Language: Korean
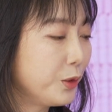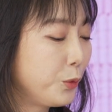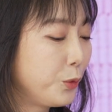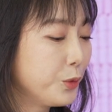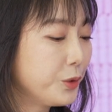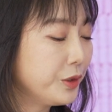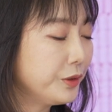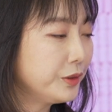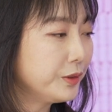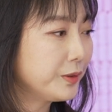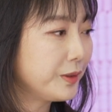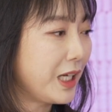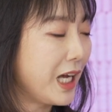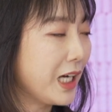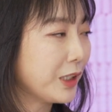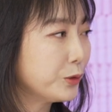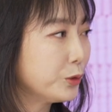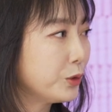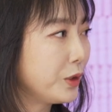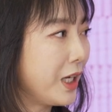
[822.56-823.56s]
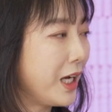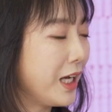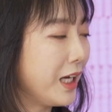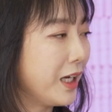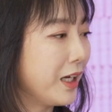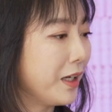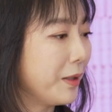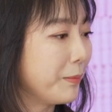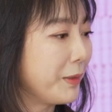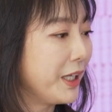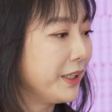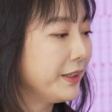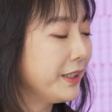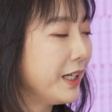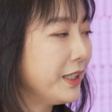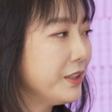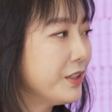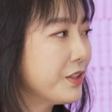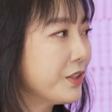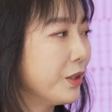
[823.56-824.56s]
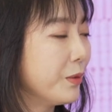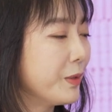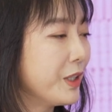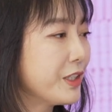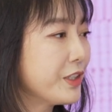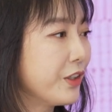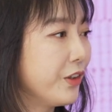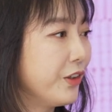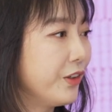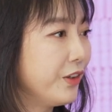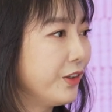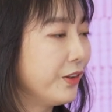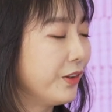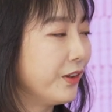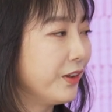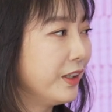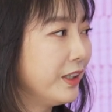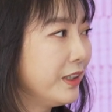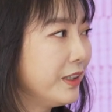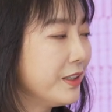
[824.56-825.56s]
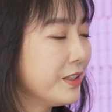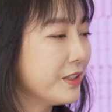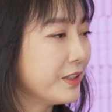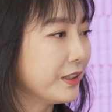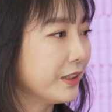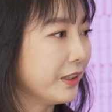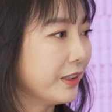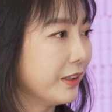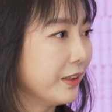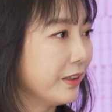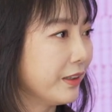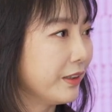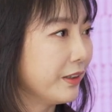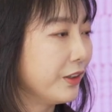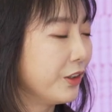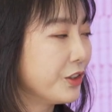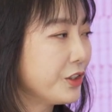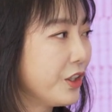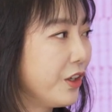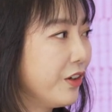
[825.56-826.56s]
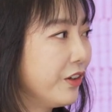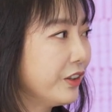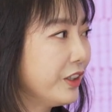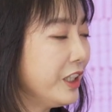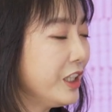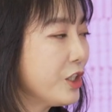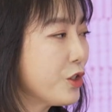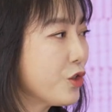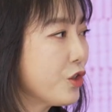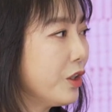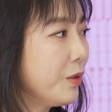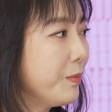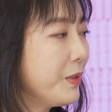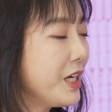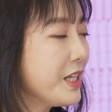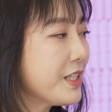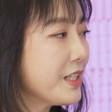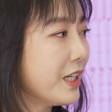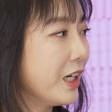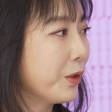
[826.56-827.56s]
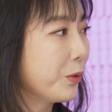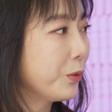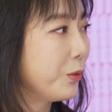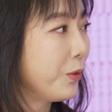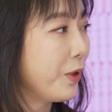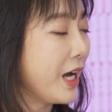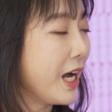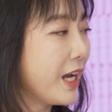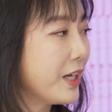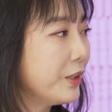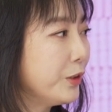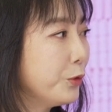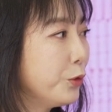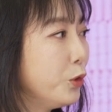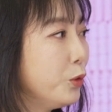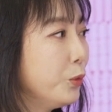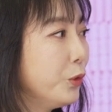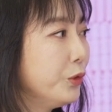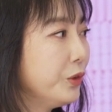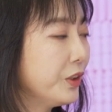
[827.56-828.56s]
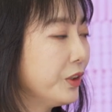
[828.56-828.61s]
고소득 가구가 많다는 점에서 이제 여성이 취업하지 않고 아이를 돌보는